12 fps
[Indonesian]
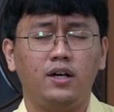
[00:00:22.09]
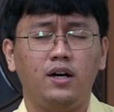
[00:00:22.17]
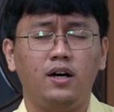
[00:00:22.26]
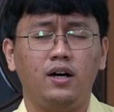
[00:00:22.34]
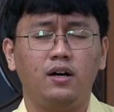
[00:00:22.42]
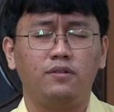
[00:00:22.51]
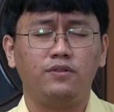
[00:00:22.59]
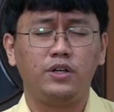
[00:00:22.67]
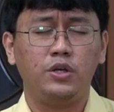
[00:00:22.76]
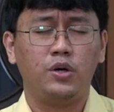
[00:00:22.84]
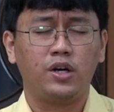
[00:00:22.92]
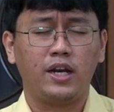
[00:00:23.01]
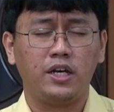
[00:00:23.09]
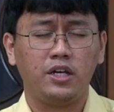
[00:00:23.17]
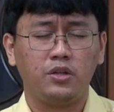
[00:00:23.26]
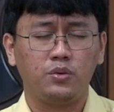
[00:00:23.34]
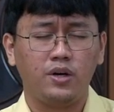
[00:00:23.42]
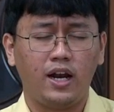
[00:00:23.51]
uh, video online
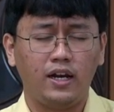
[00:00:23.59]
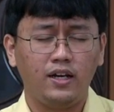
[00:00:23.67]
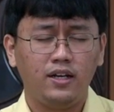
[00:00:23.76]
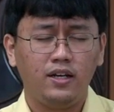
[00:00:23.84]
ini Tuhan.